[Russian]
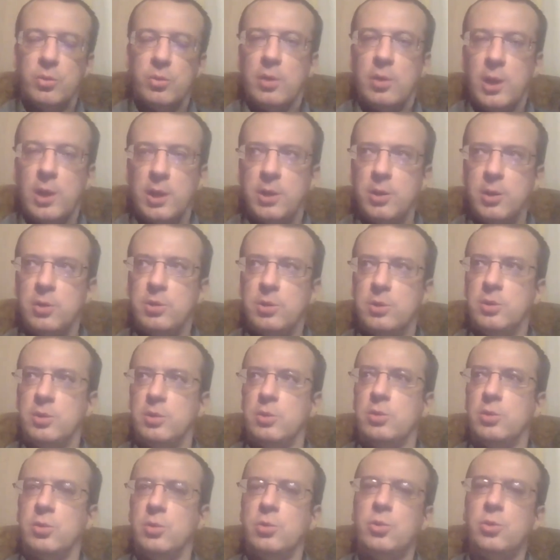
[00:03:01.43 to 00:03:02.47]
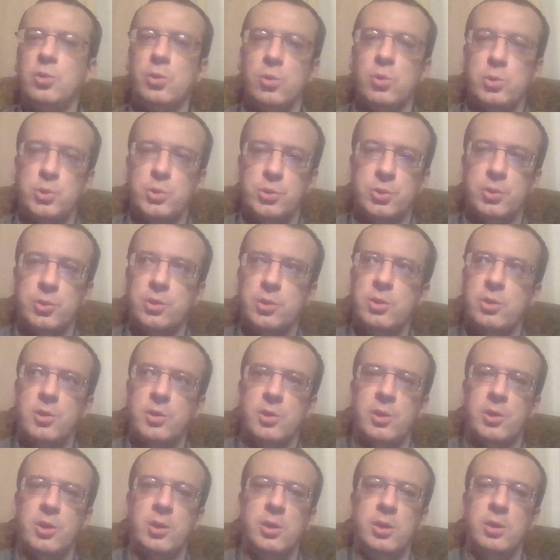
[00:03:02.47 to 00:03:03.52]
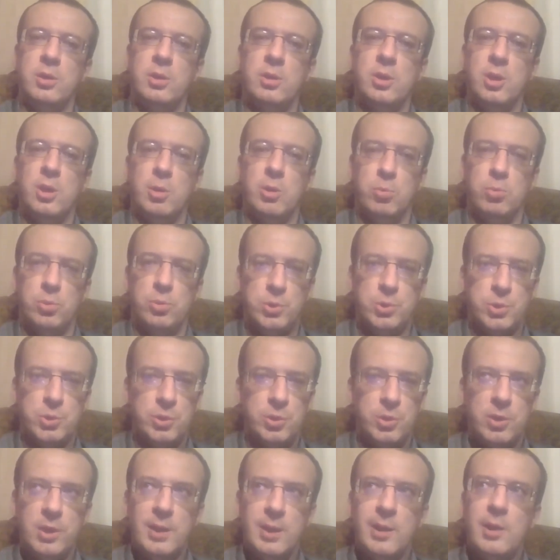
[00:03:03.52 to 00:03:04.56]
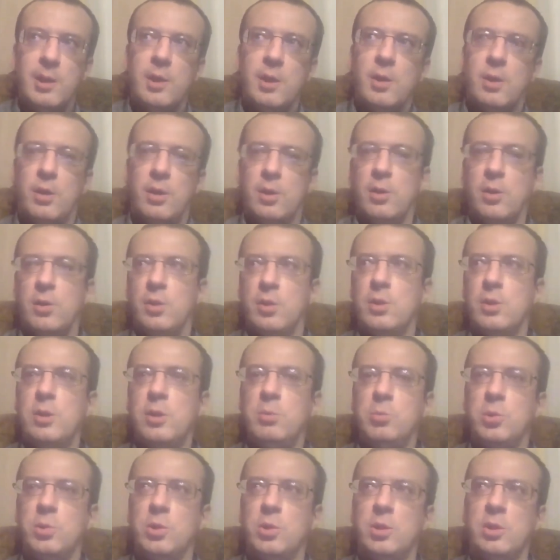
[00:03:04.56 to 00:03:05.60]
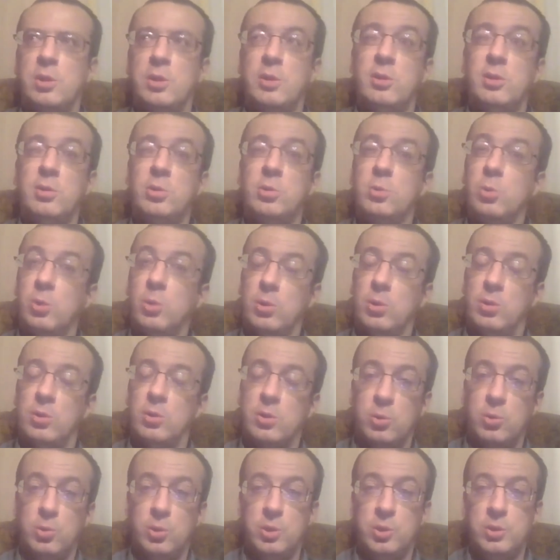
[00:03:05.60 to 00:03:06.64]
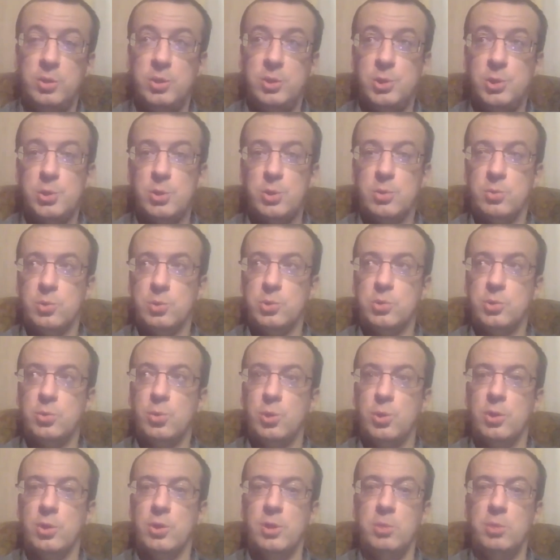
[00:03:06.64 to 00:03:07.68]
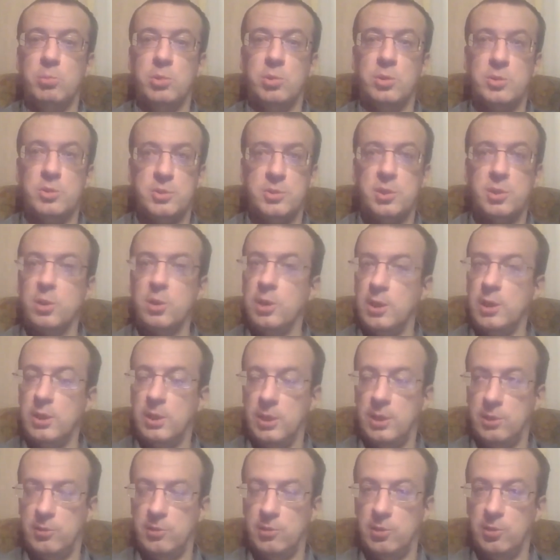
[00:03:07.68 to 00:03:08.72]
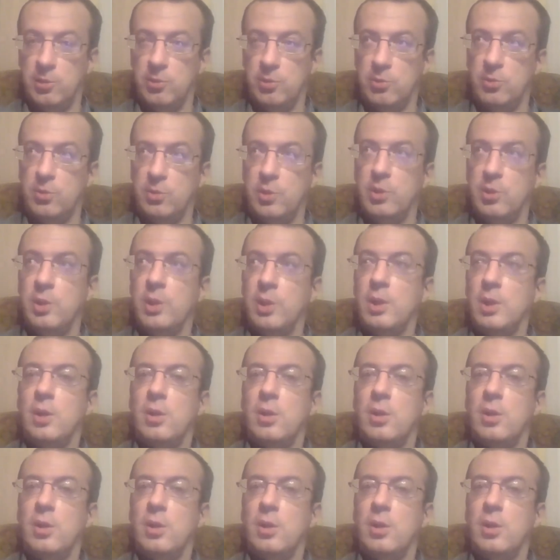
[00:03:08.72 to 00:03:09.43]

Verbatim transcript: каких-то сложных и требующих а, именно не столько юридического, сколько именно законодательного э,